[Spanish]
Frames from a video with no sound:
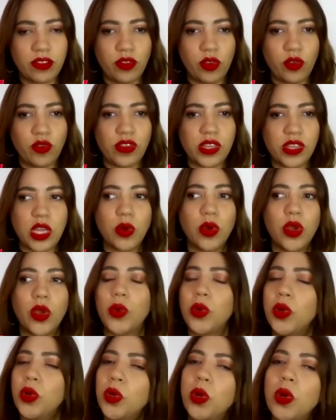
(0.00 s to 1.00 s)
Entonces, aunque
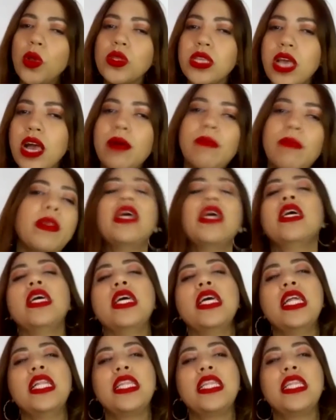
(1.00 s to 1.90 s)
uno no los hable,